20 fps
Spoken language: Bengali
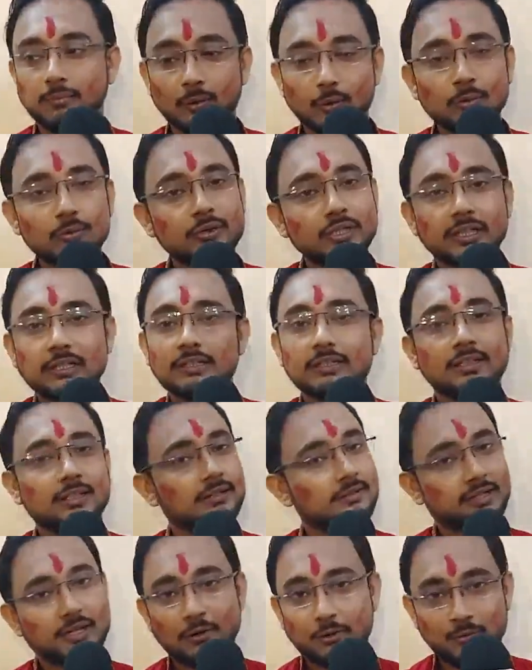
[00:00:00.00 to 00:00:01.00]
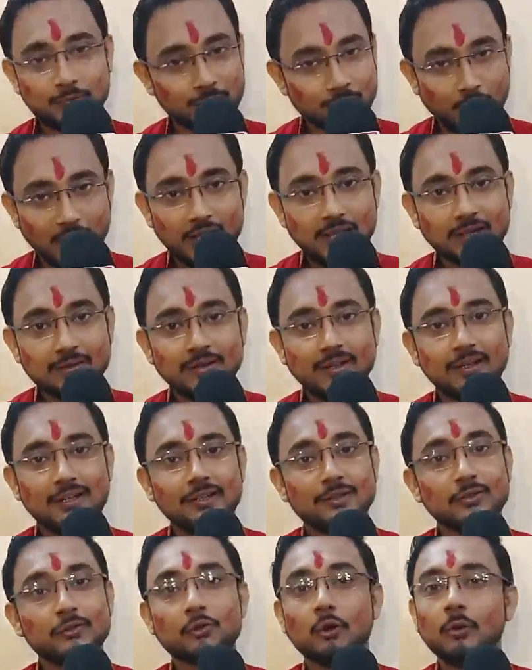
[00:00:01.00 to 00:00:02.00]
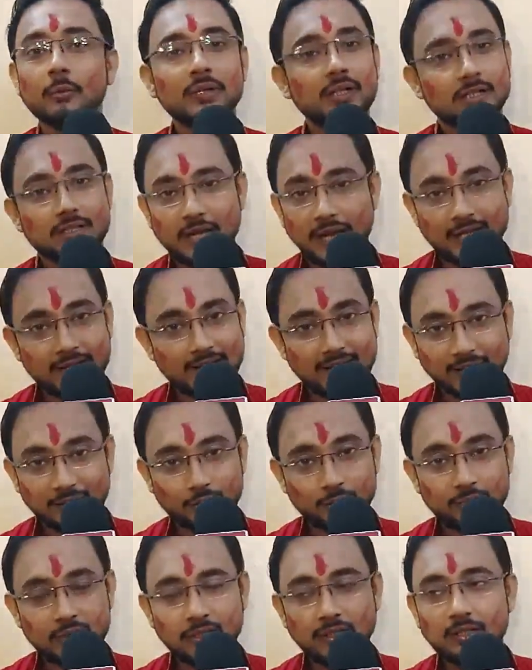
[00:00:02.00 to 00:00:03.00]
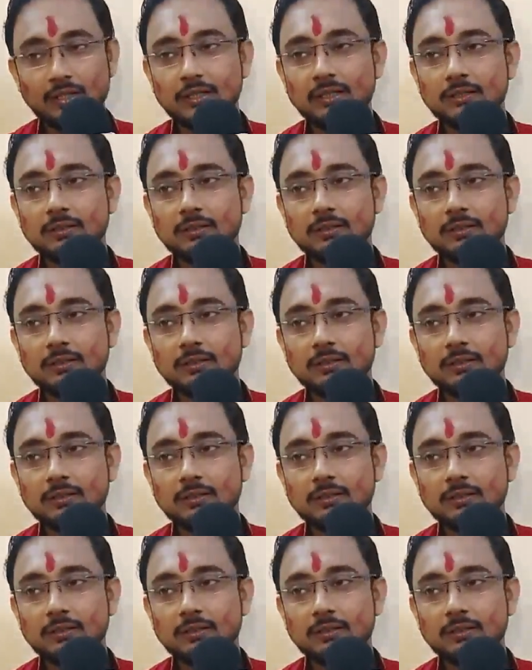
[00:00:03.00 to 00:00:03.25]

বউটি সেরকম নয় সৌমিলি চায় না একদমই